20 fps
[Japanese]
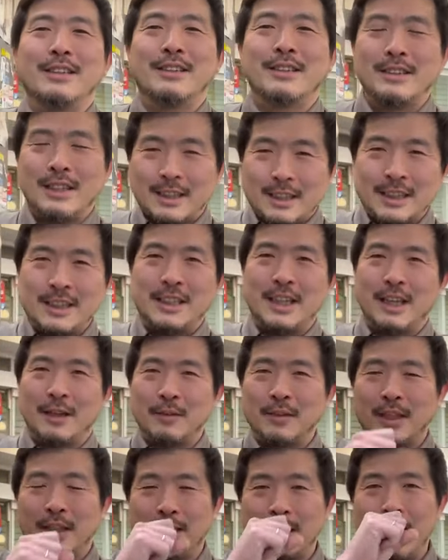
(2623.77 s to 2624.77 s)
らさせていた
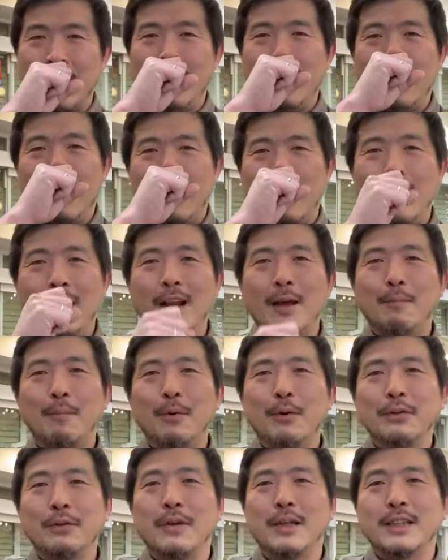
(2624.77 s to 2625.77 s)
だきました。はい、で、
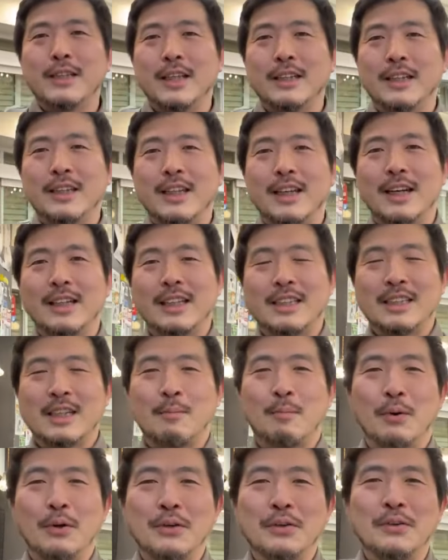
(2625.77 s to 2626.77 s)
ララポートは残念ながら確か
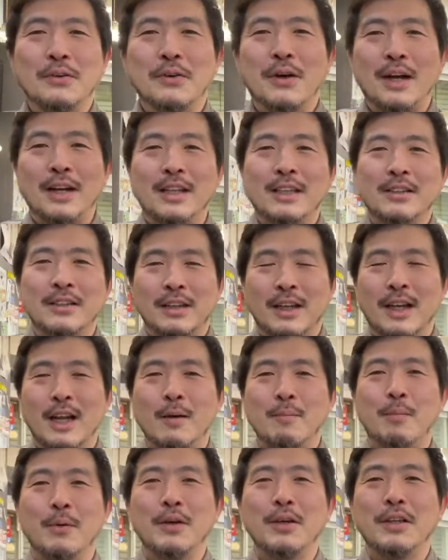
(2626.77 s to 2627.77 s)
ポイント、あれですよね、
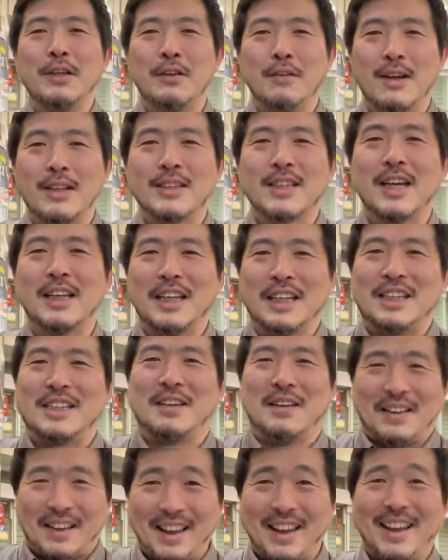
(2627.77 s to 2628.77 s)
ララポイントはつかないんで
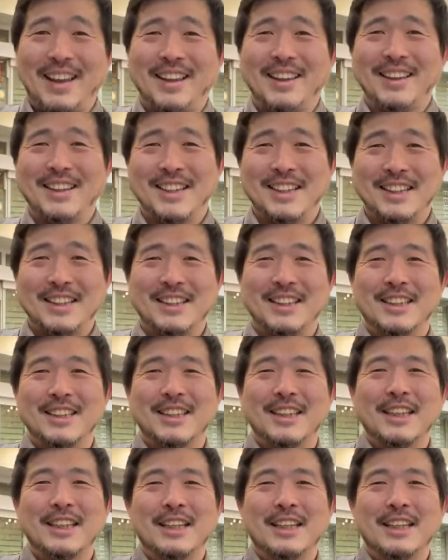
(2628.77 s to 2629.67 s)
すよね。ララポイントはつか